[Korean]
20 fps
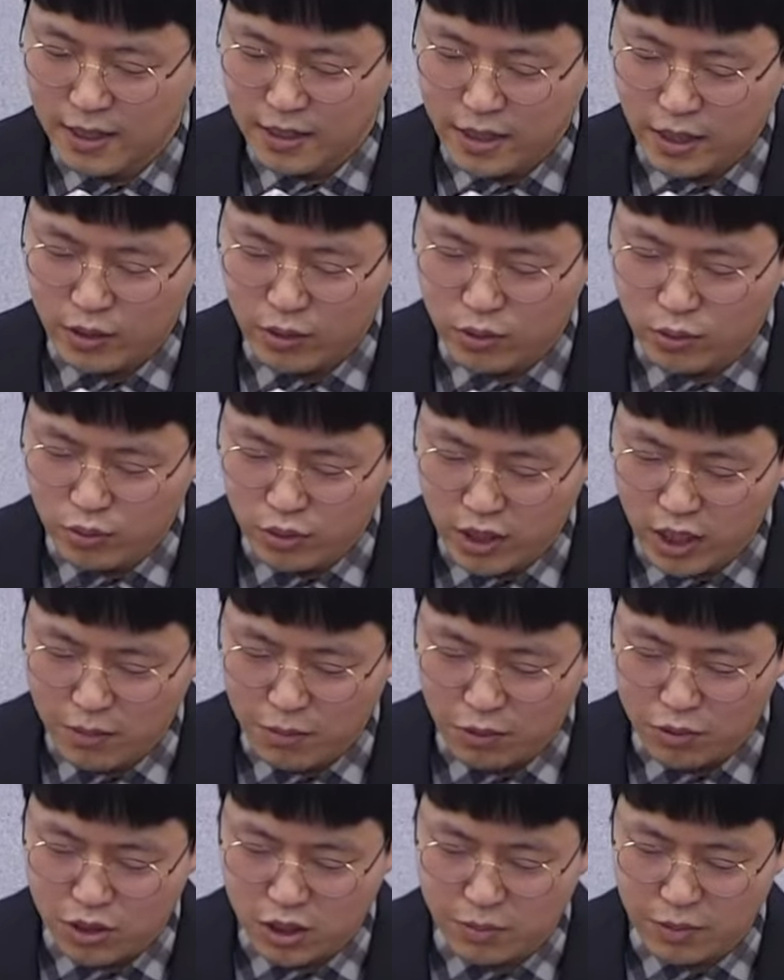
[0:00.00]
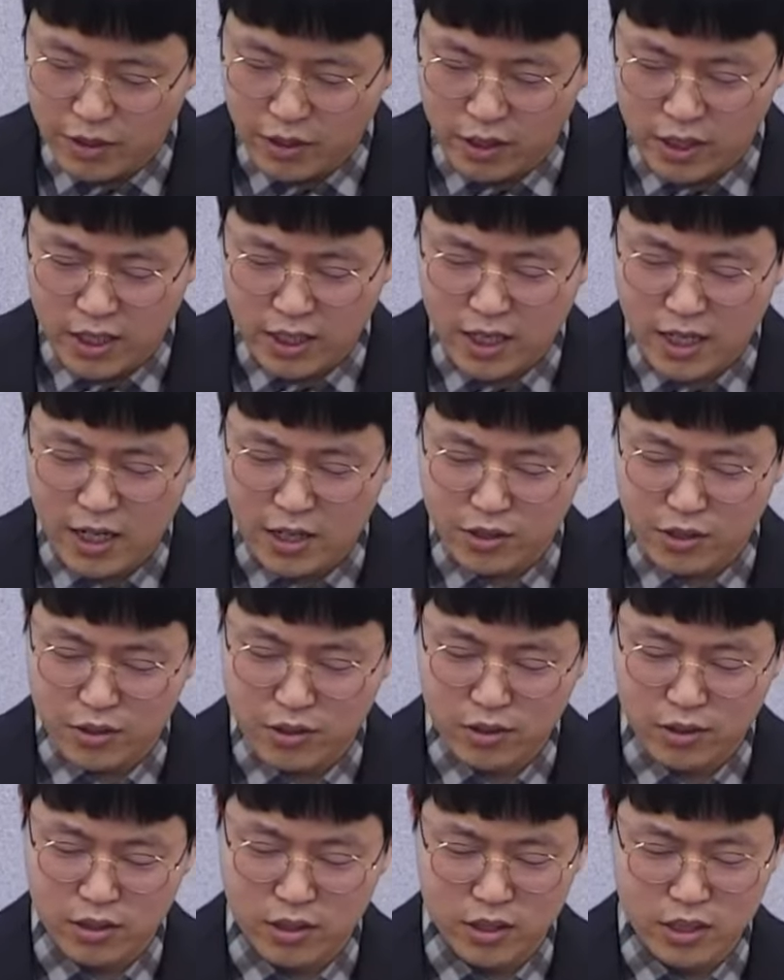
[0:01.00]
때로는 우리의 모습이
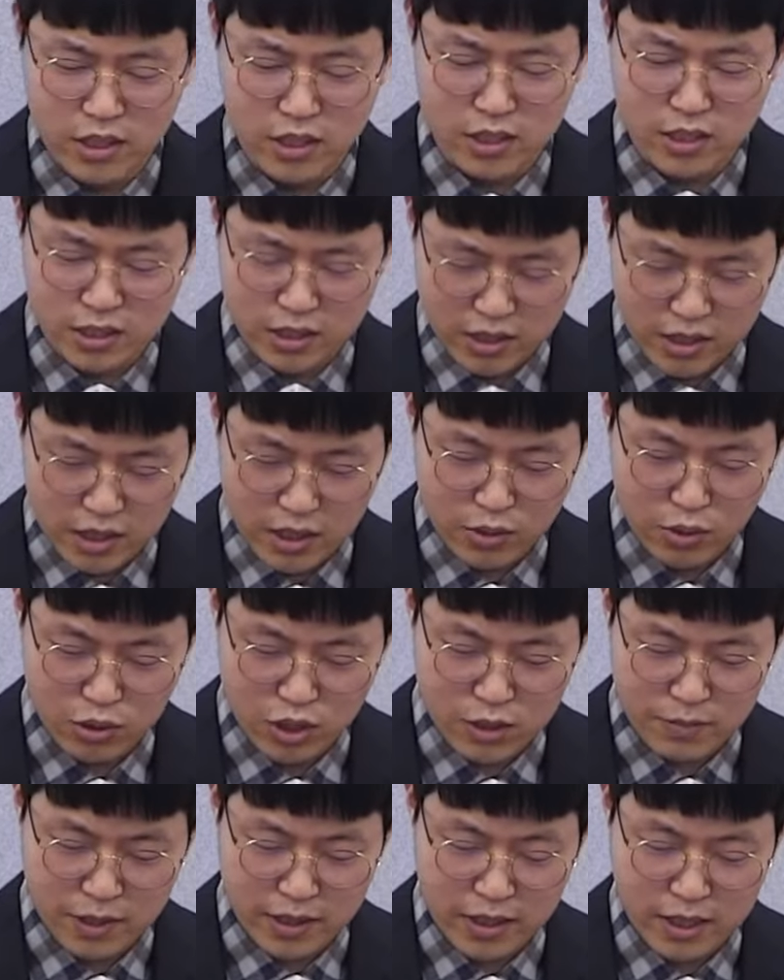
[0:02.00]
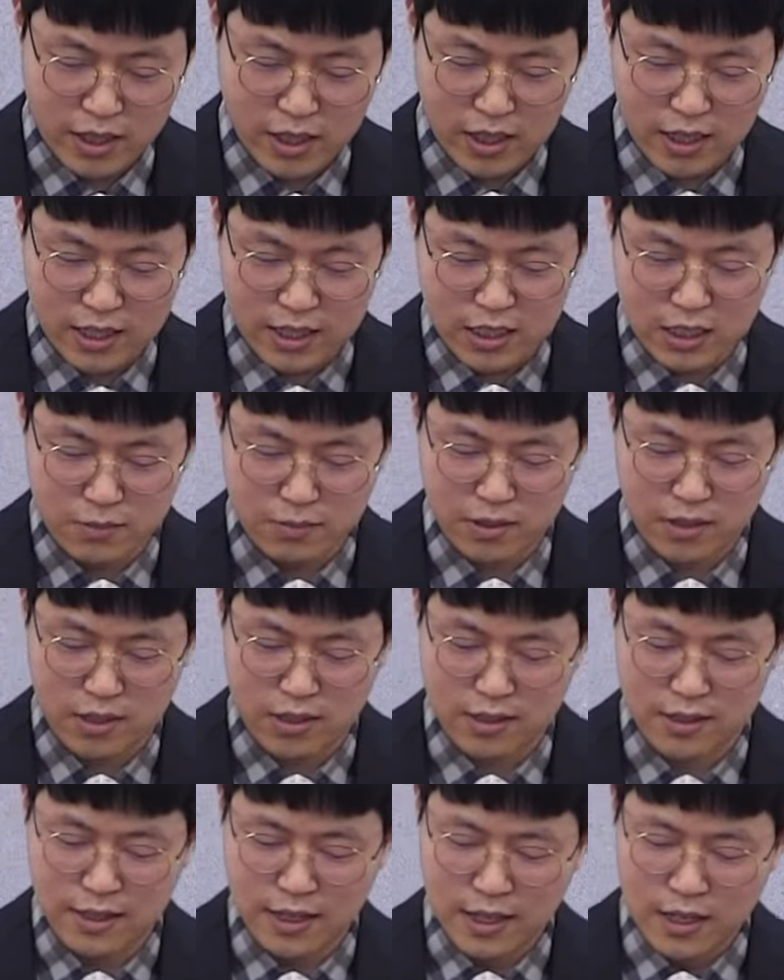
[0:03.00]
연약하여져서 의기소침할 때가
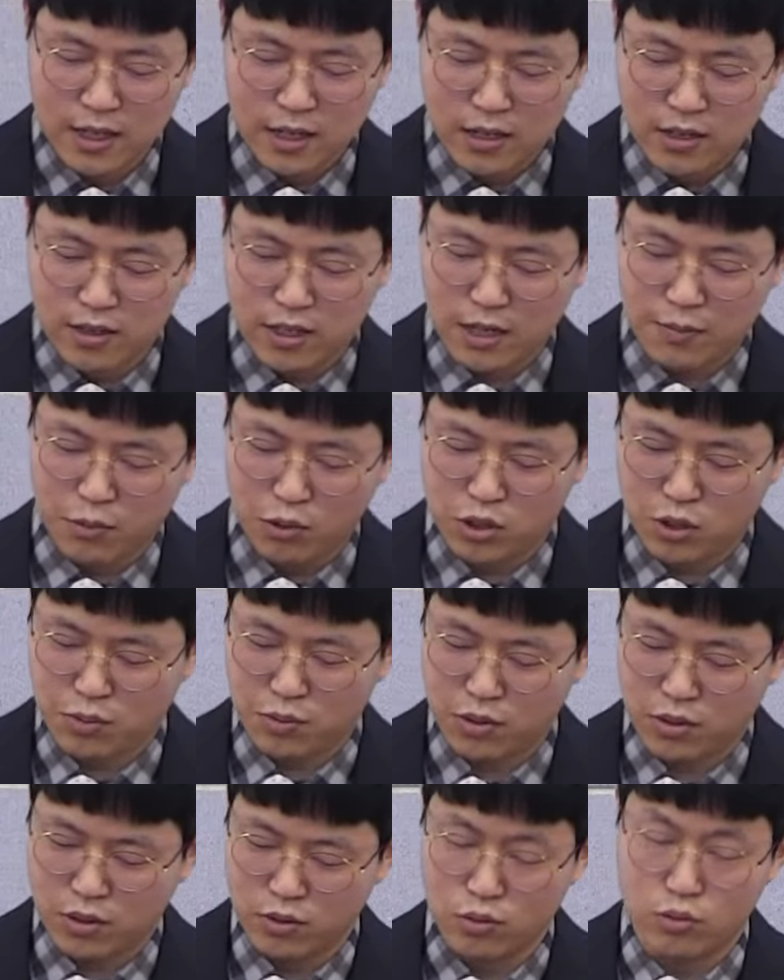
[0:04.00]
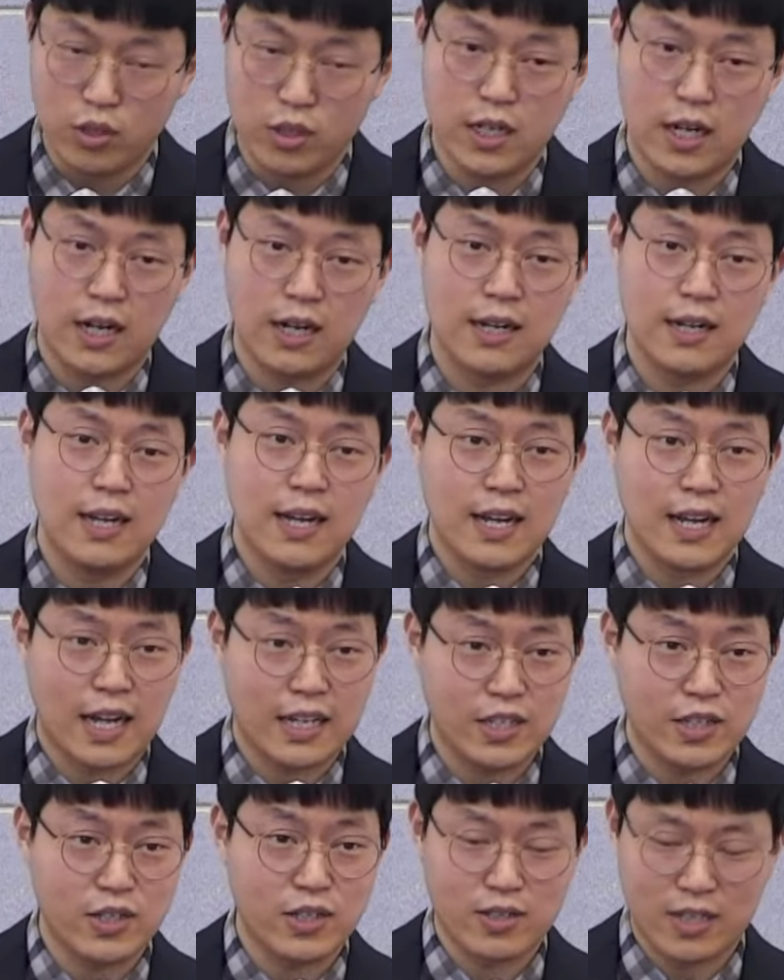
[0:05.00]
있지만 그러한 모습들은 우리가
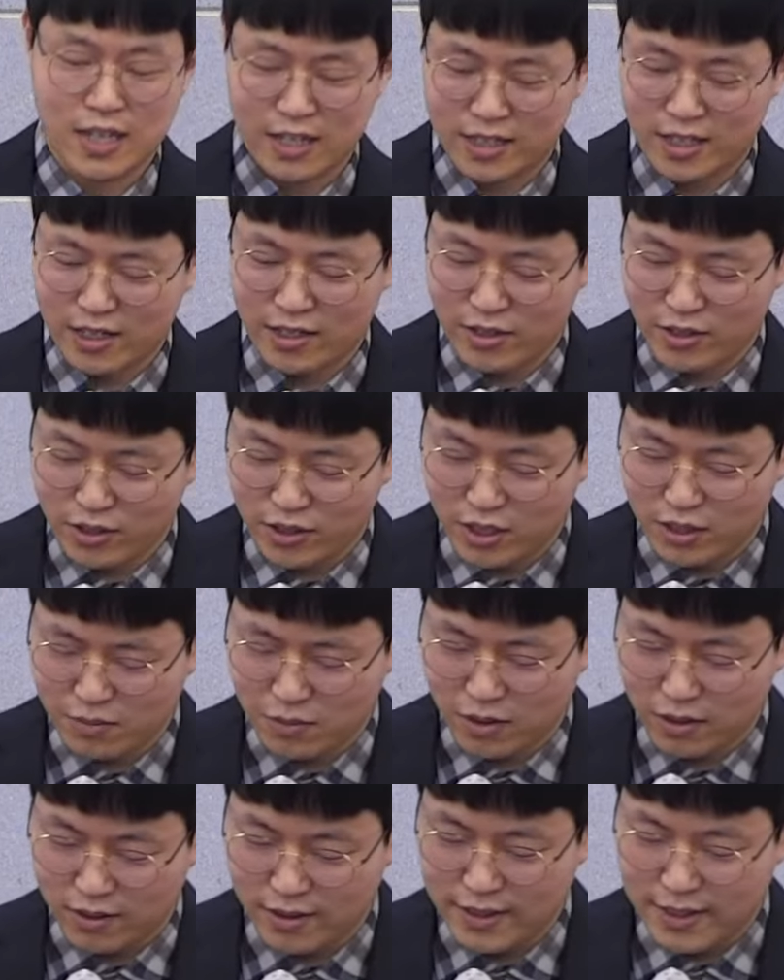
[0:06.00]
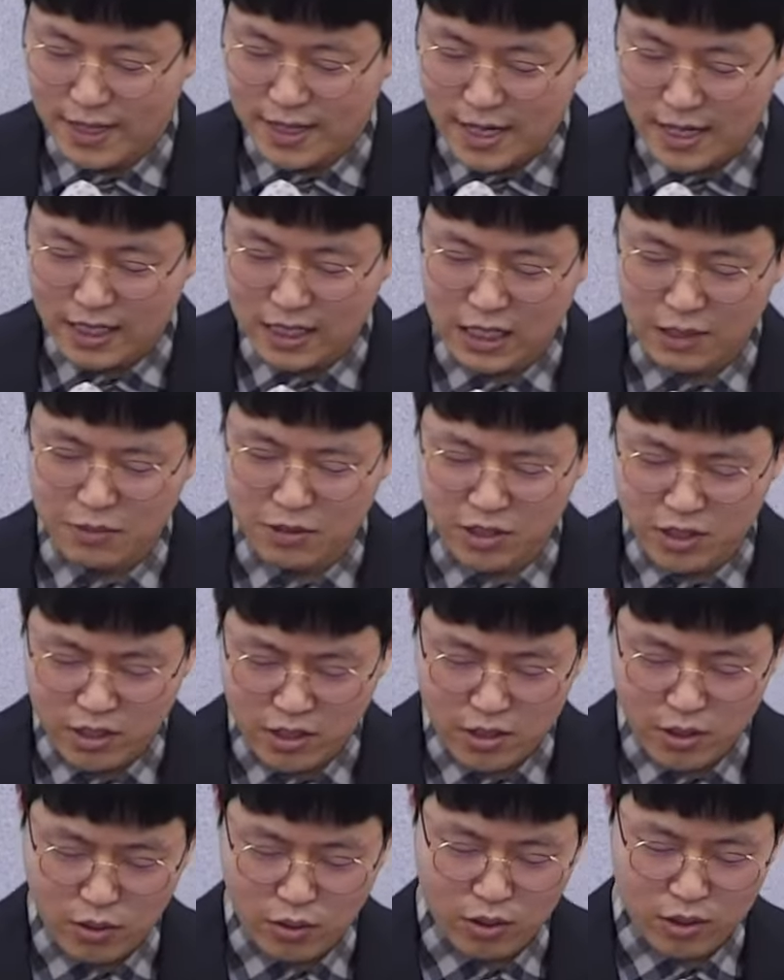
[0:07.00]
가져서는 안 되는 것이며 하나님은
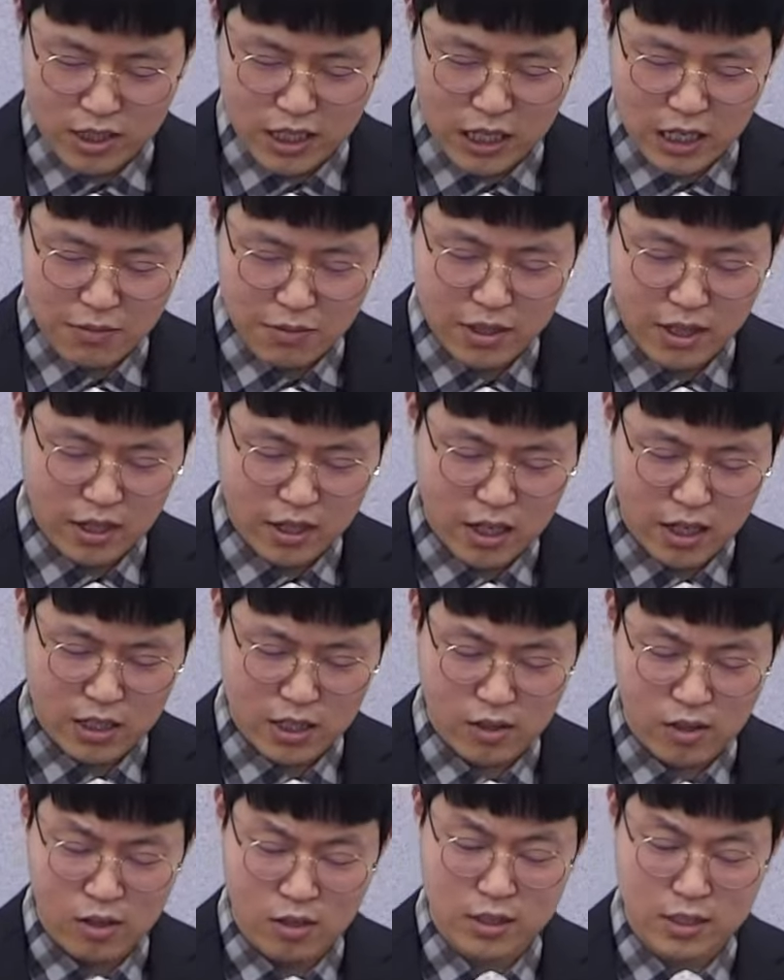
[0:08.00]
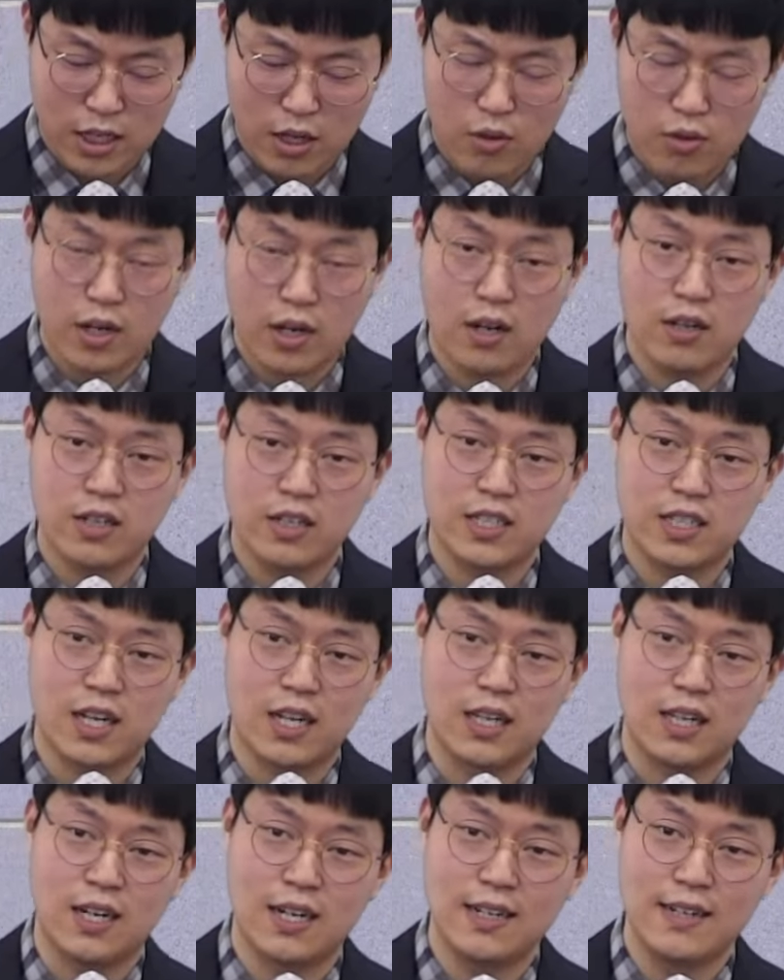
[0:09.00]
실력으로 사람을 택하 사용하는 것이
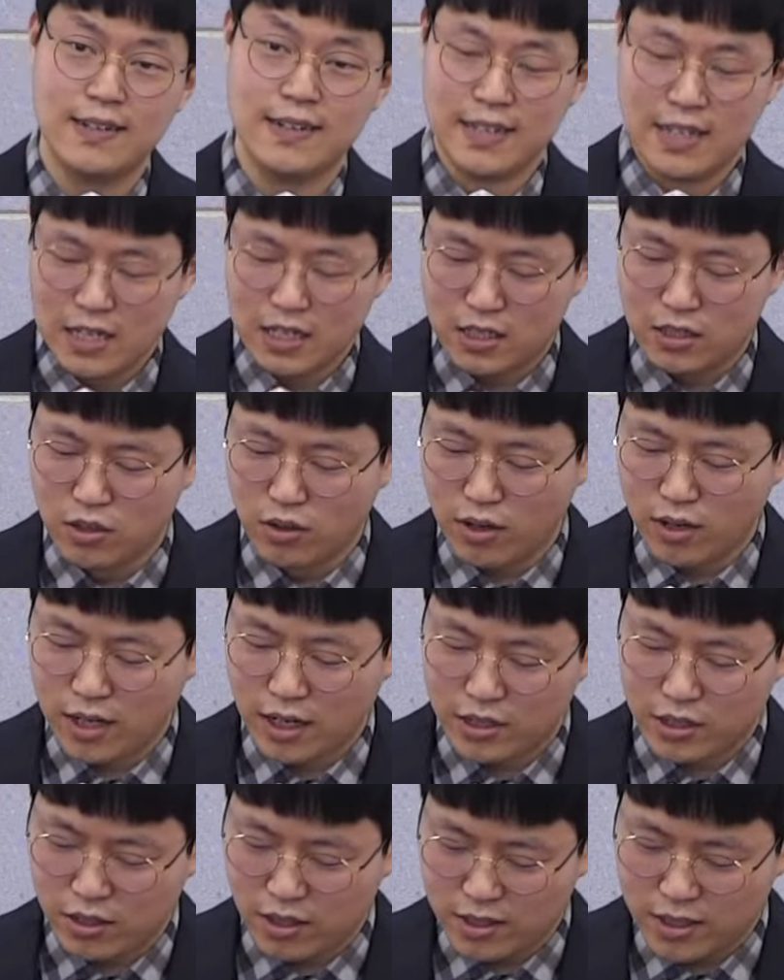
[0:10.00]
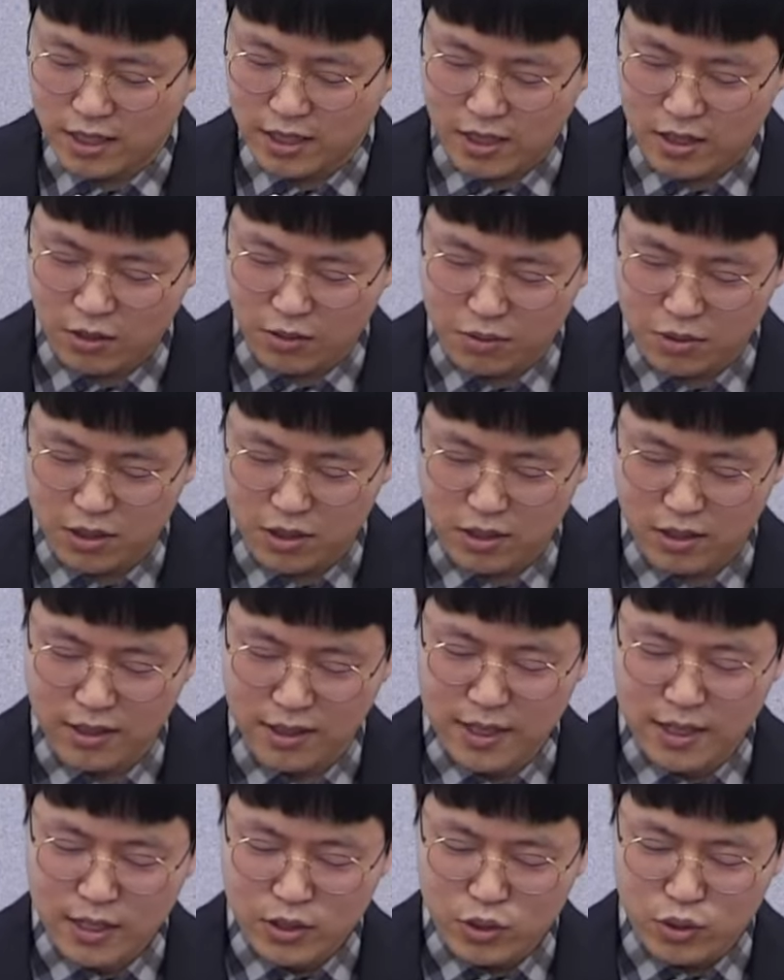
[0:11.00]
아니라 그것과 전혀 상관없이
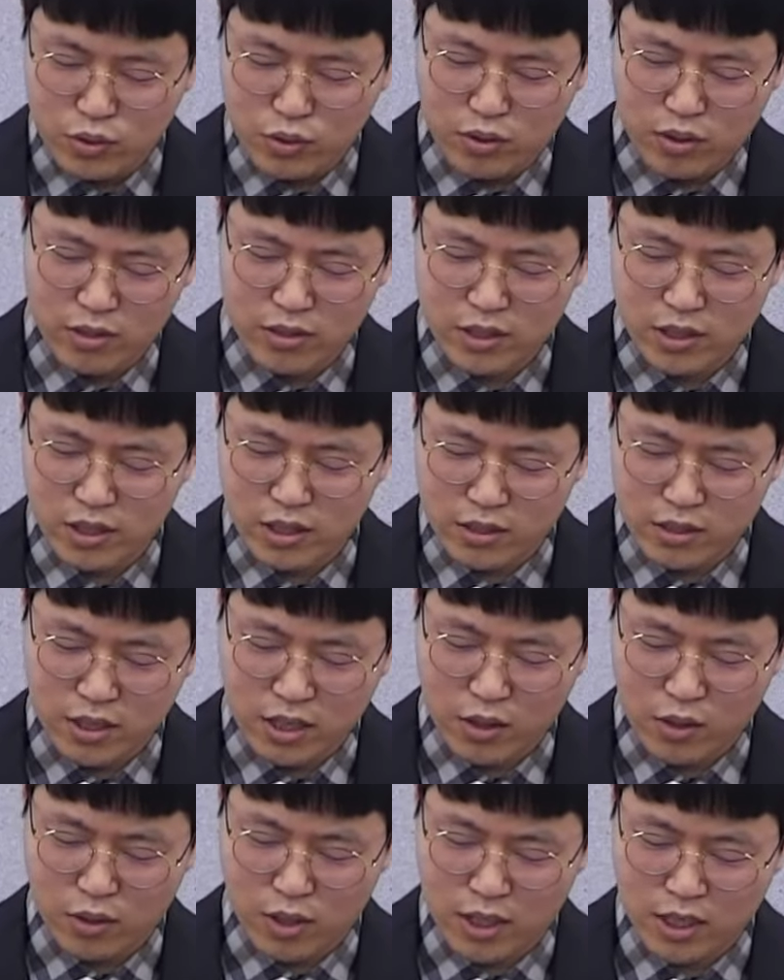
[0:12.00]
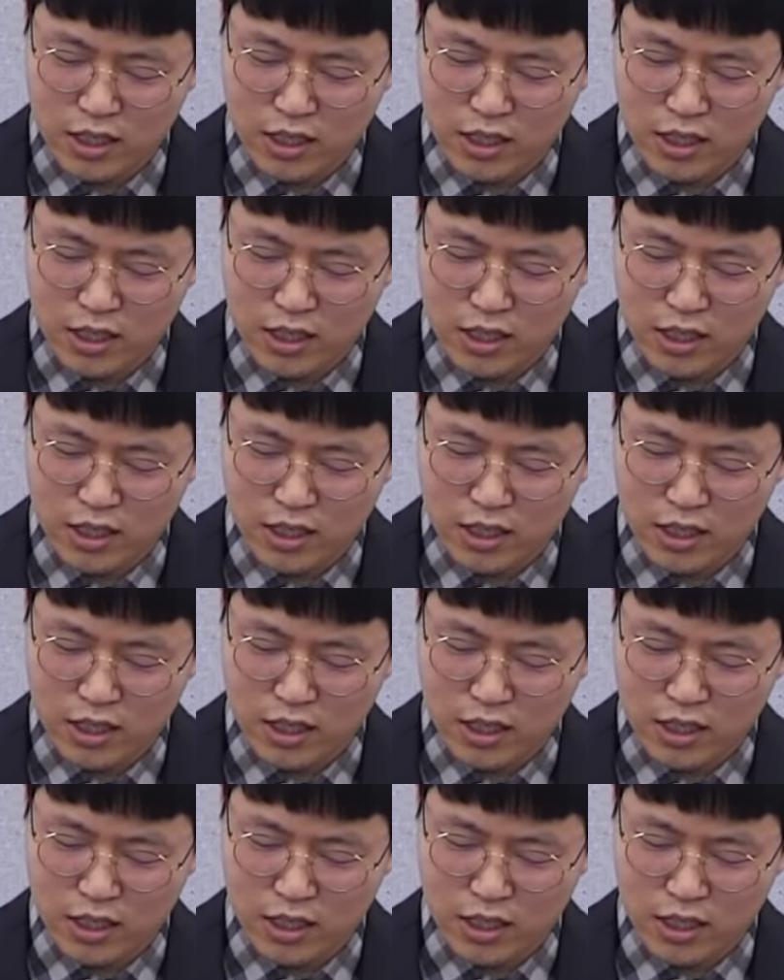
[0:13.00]
주권적인 은혜로